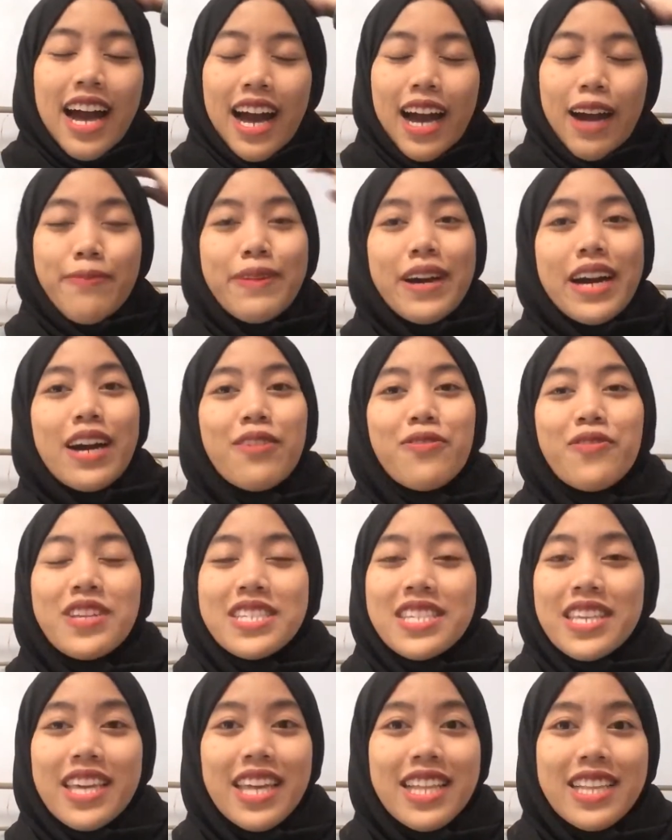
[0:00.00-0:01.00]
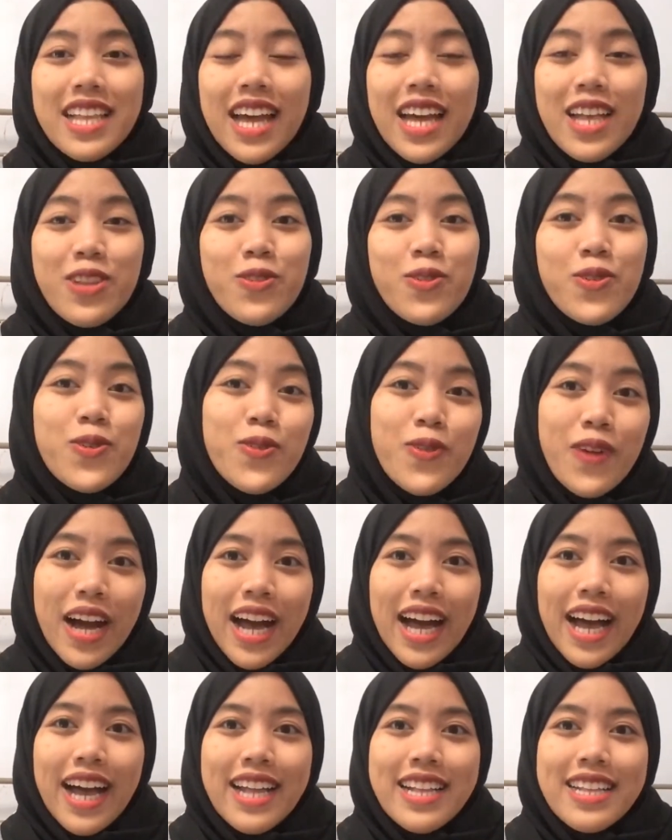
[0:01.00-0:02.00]
Apakah visi kita itu
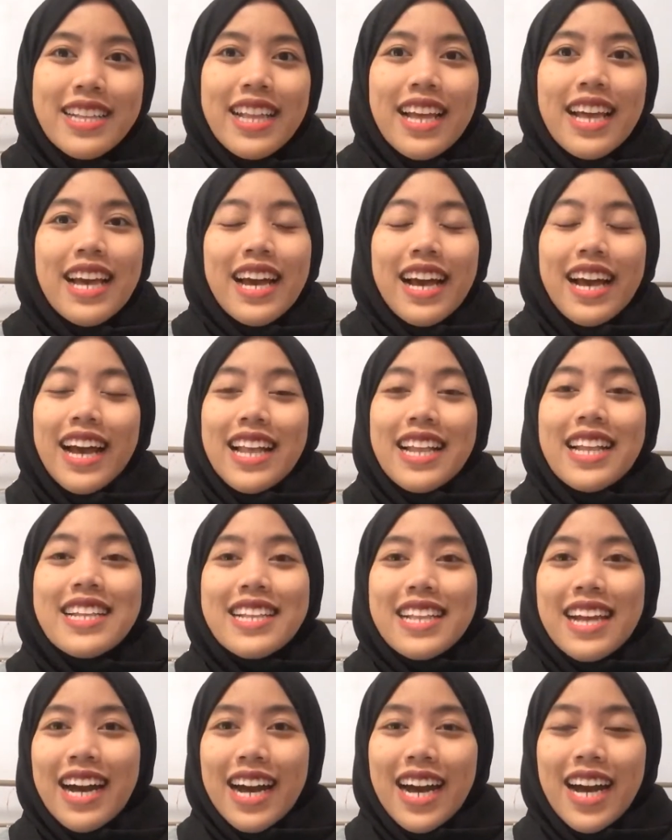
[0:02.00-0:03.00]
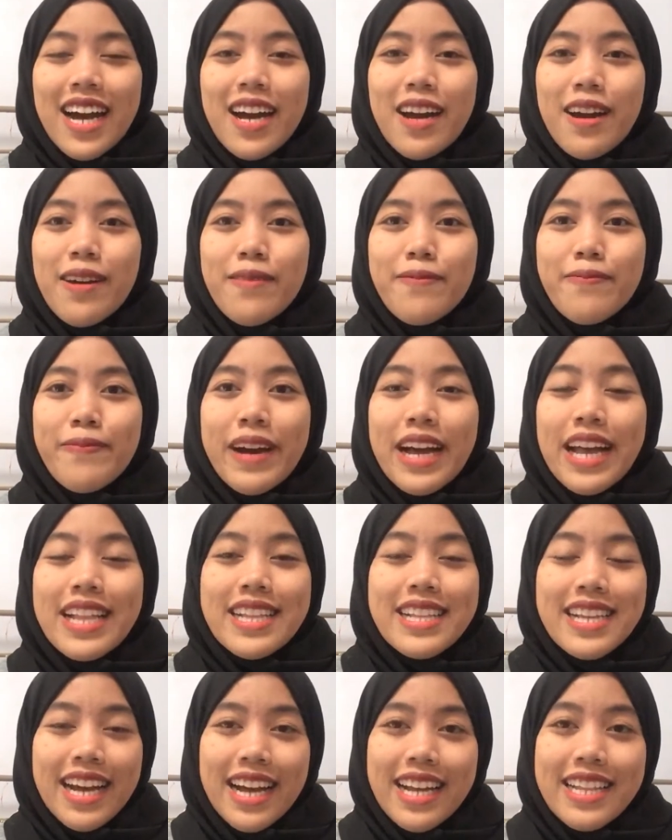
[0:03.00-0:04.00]
kuat karena
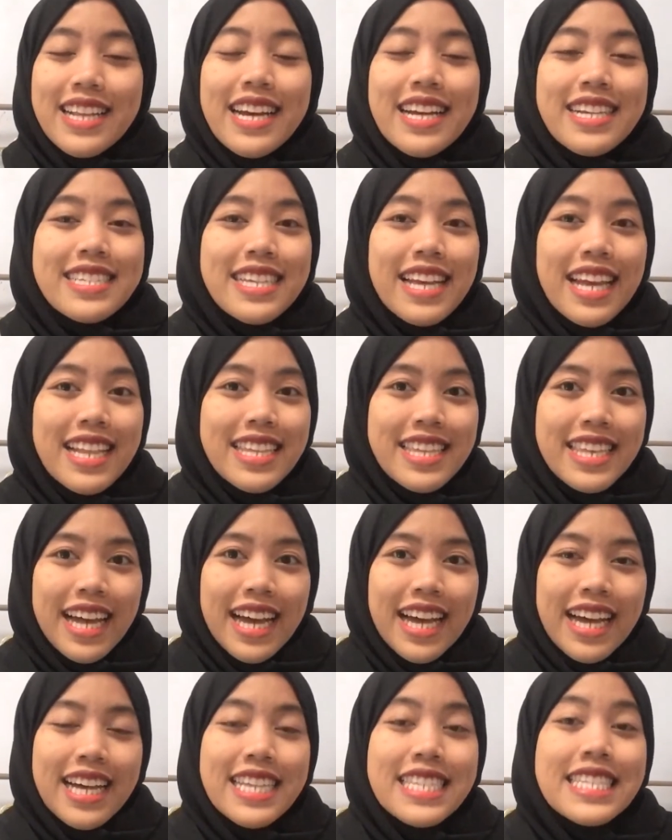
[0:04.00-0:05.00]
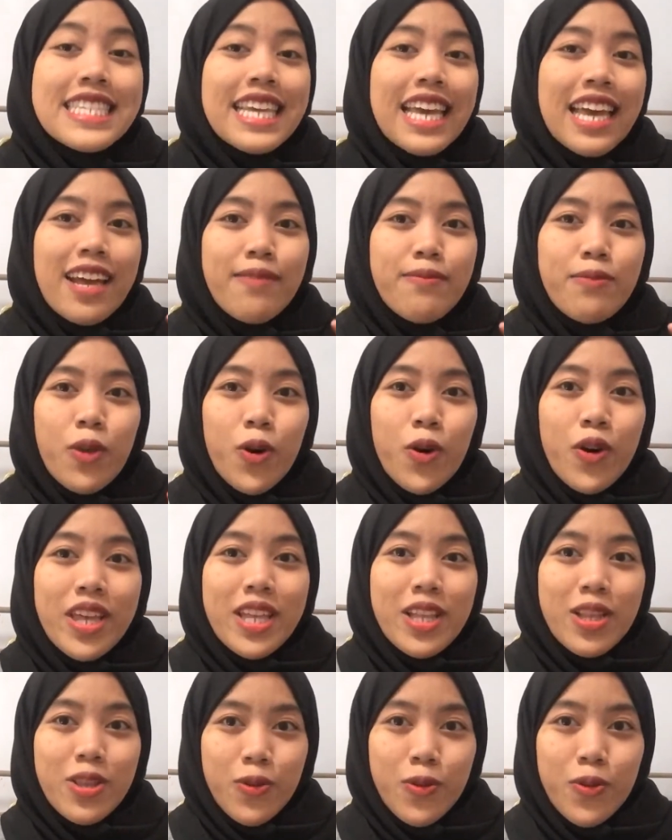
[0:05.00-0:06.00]
pada dasarnya CMO
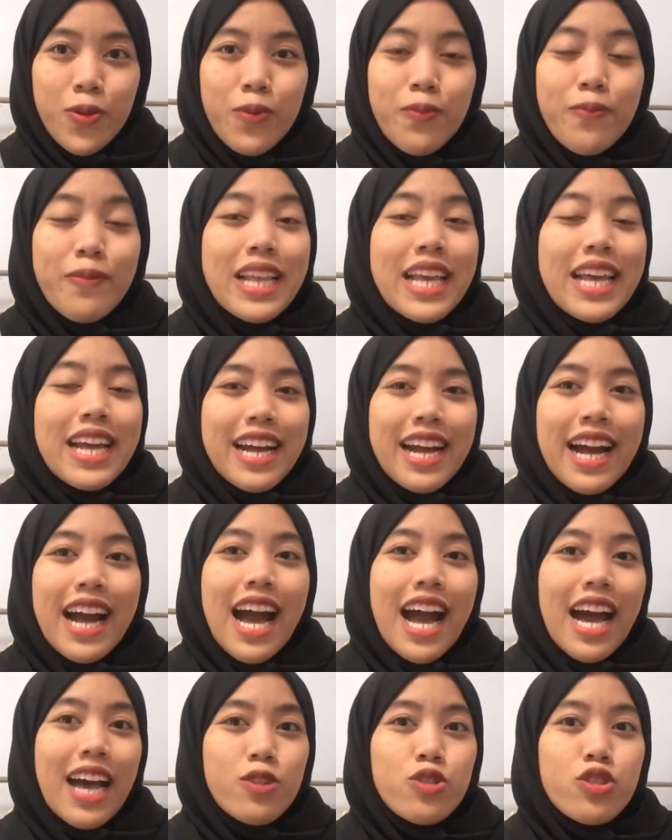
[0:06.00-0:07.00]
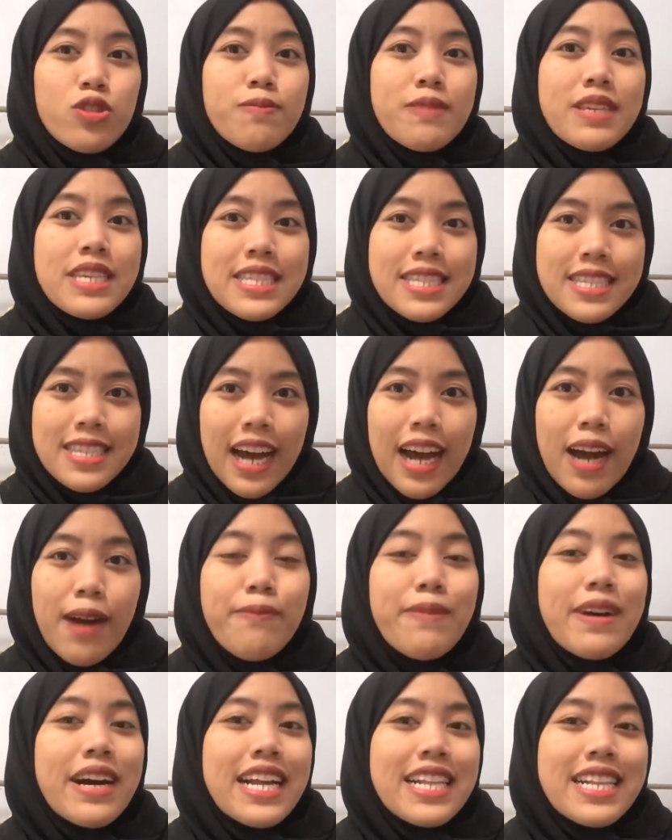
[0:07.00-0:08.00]
itu mereka harus bisa
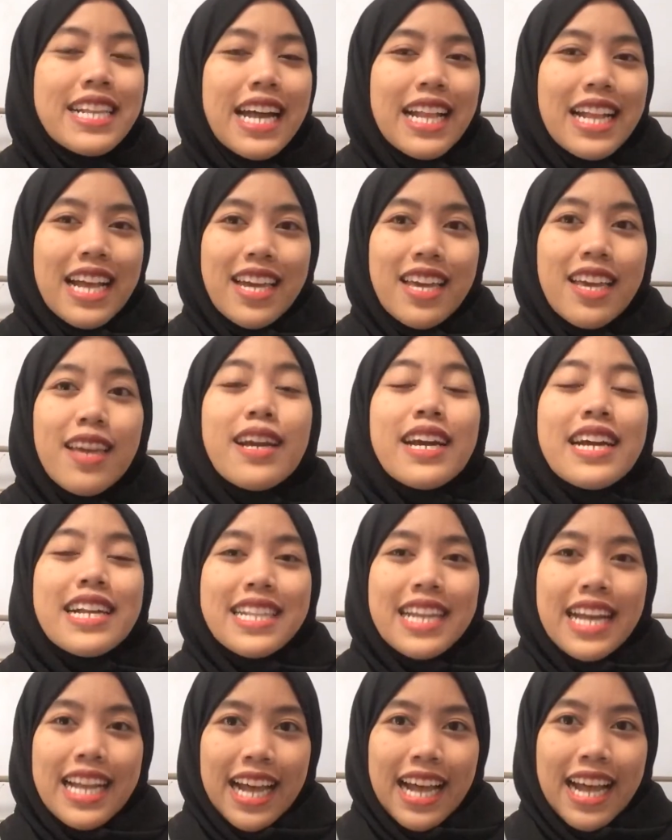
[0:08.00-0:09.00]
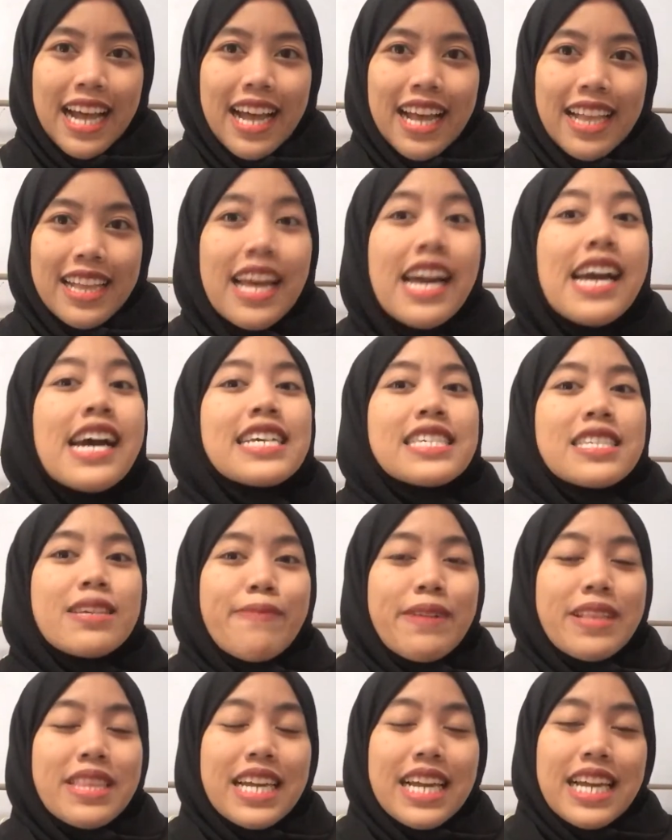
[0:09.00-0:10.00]
mengendarai kendaraan
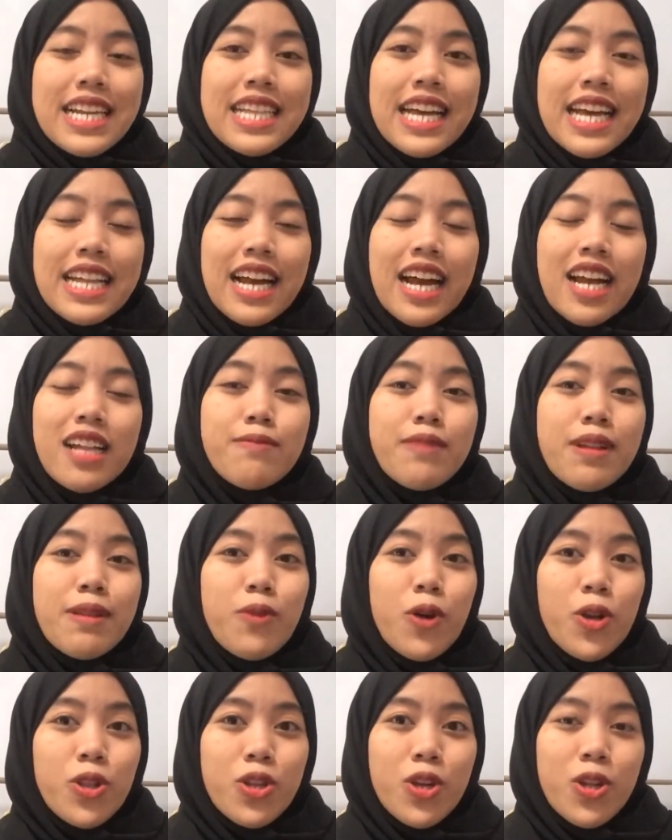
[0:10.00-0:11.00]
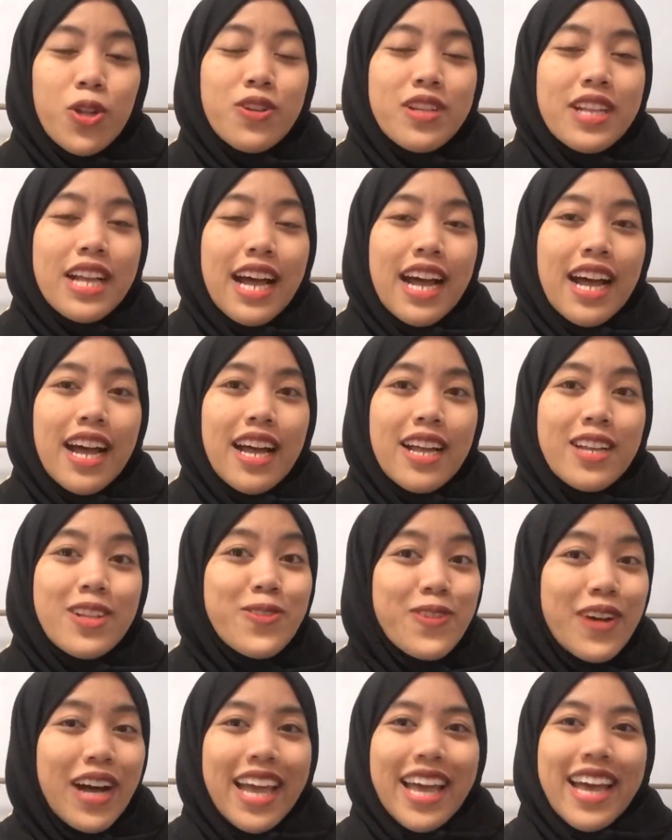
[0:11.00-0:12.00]
seperti kendaraan bermotor roda
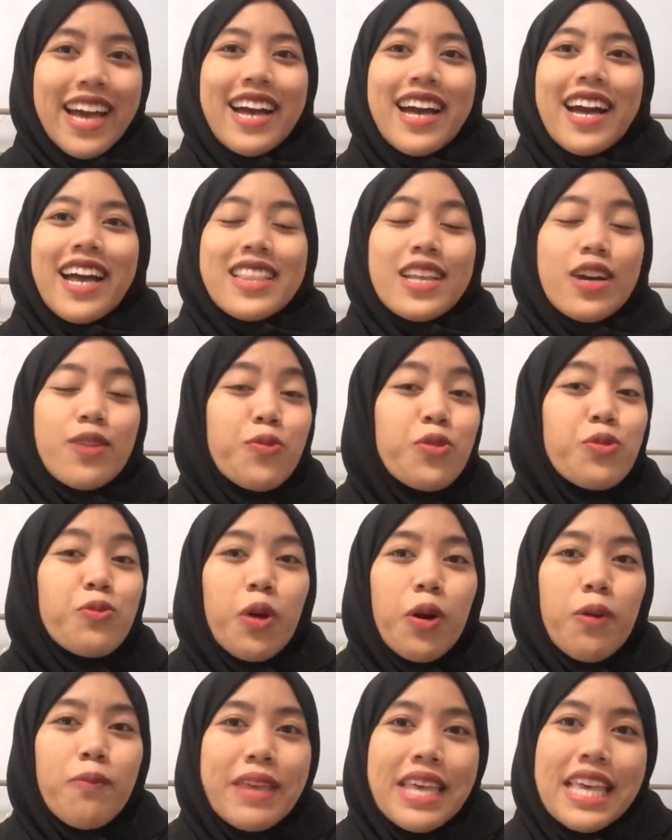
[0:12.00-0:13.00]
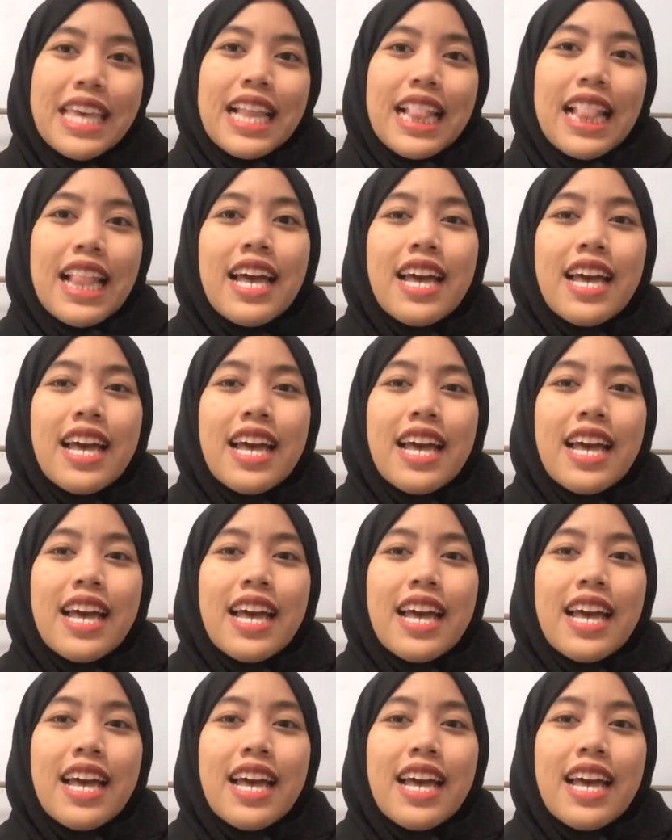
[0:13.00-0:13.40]
dua ya ataupun mobil.